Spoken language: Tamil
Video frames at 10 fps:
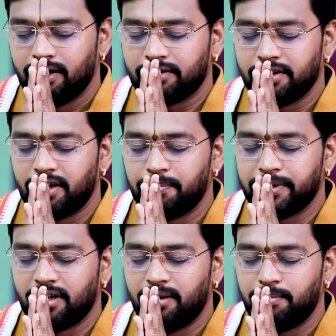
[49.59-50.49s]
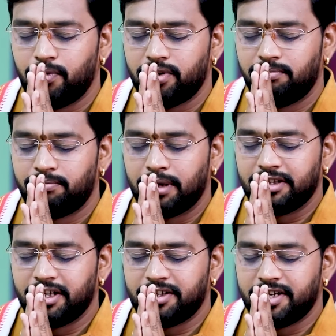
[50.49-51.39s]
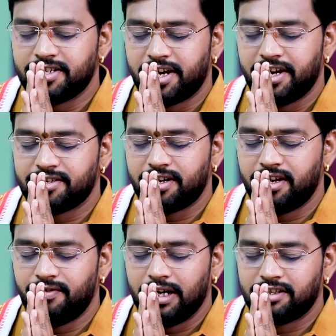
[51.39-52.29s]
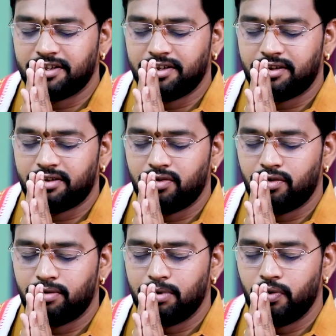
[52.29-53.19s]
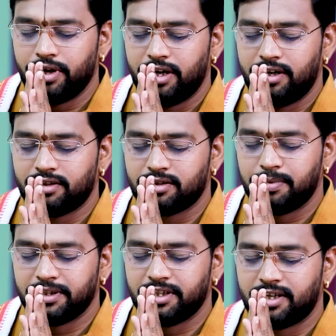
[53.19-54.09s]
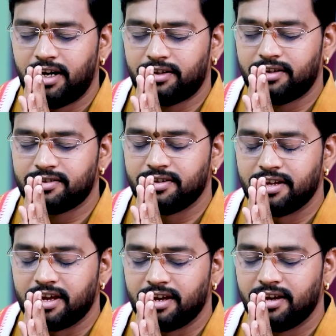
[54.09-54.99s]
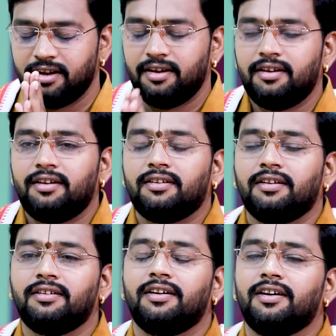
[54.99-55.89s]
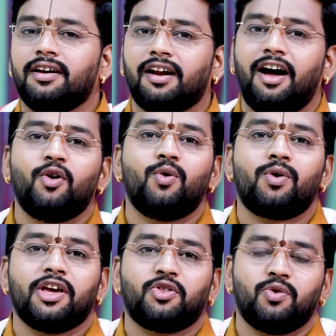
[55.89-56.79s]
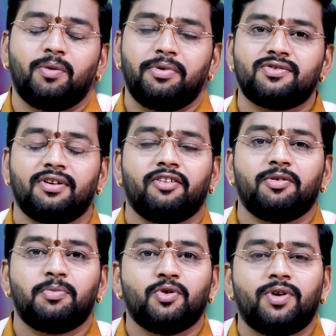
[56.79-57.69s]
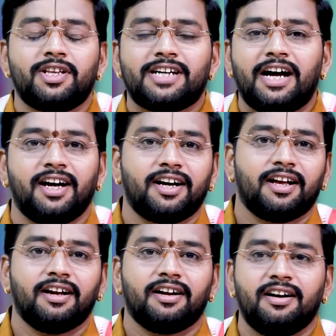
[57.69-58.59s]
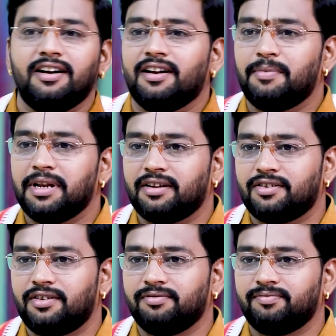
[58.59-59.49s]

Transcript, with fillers: அர்த்திகல்பித கல்போயம் பிரத்யர்த்தி கஜகேசரி வியாசதீர்த்த குருர் பூயா தஸ்மதிஷ்டார்த்த சித்தையே அதாவது ராகு கேத்து அப்படின்னு சொன்னாவே பொதுவாக சாயா கிரகங்கள் அப்படின்னு அர்த்தம்